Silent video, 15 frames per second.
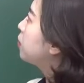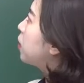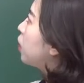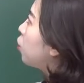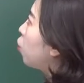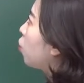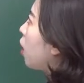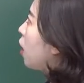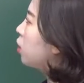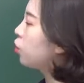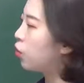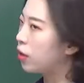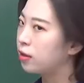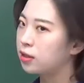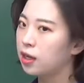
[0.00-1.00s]
제도가
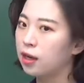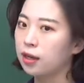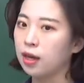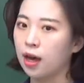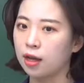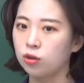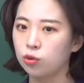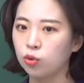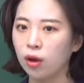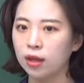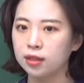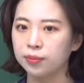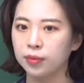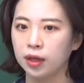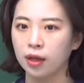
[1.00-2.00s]
굉장히 안
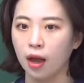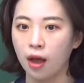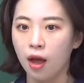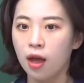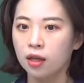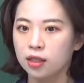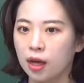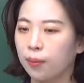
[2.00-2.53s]
좋아집니다. 자,